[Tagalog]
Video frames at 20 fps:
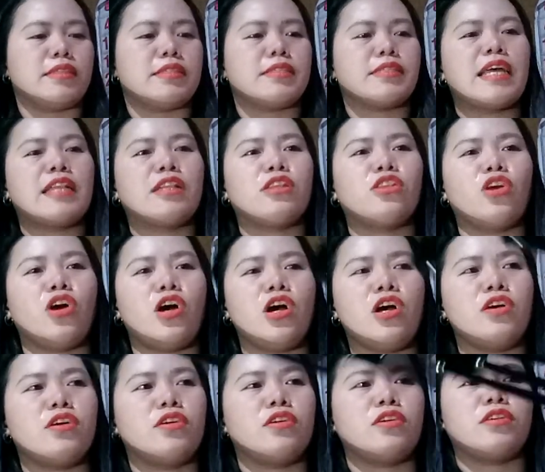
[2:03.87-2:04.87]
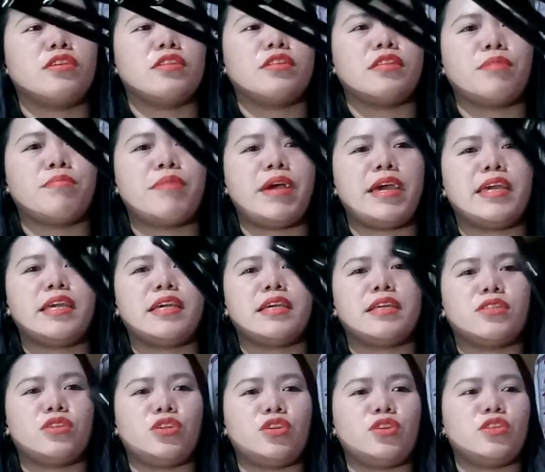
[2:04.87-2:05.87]
Stand to mic.
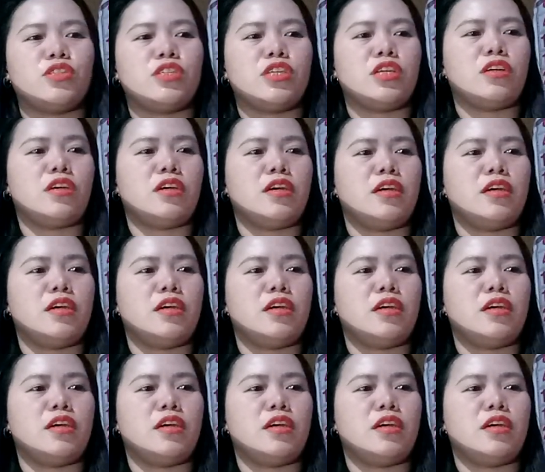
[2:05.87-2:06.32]
So, yan siya.